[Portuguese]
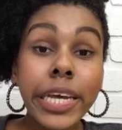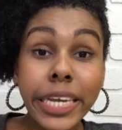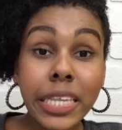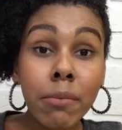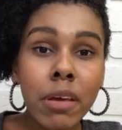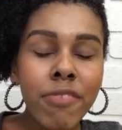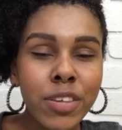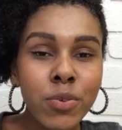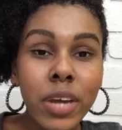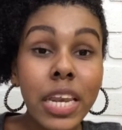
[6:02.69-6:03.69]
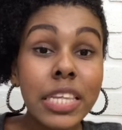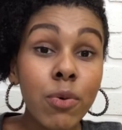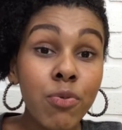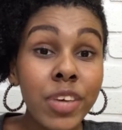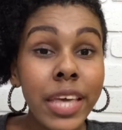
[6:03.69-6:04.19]
E também faz com que eles
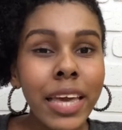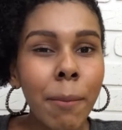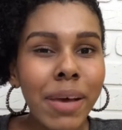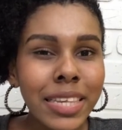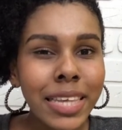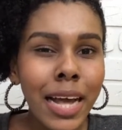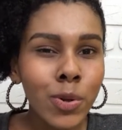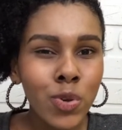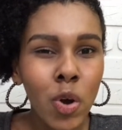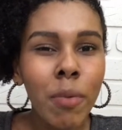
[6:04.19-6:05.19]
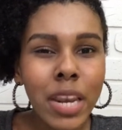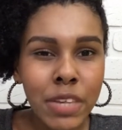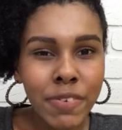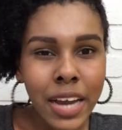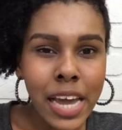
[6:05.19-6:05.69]
não fiquem amassados como
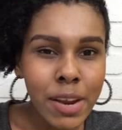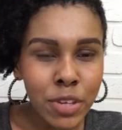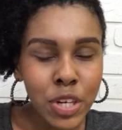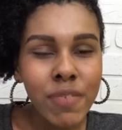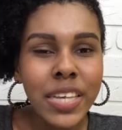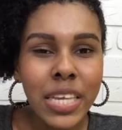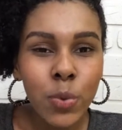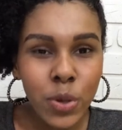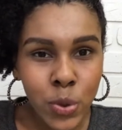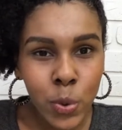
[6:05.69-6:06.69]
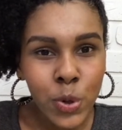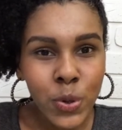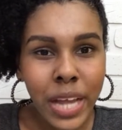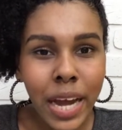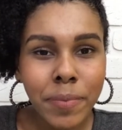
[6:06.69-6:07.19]
eles ficariam se estivessem no estojo,
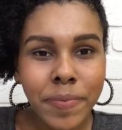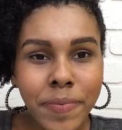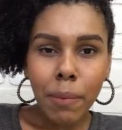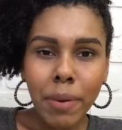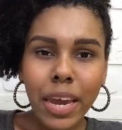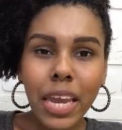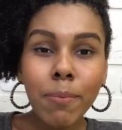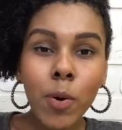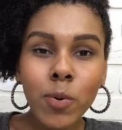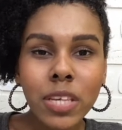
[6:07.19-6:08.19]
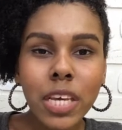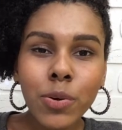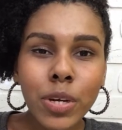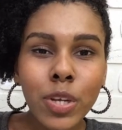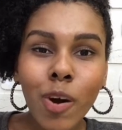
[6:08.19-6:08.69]
tá? Sabe aquele
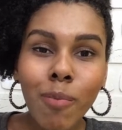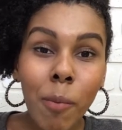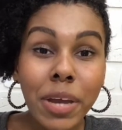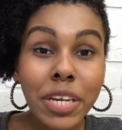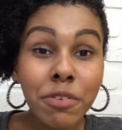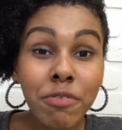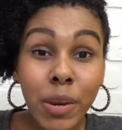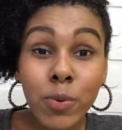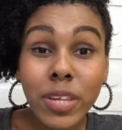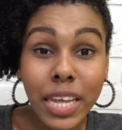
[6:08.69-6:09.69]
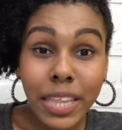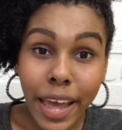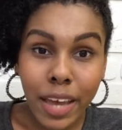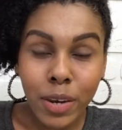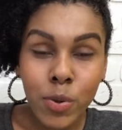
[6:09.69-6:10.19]
bolsinho que normalmente vem nos
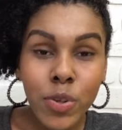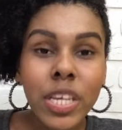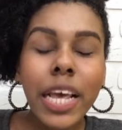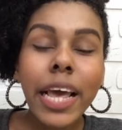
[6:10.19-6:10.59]
cadernos?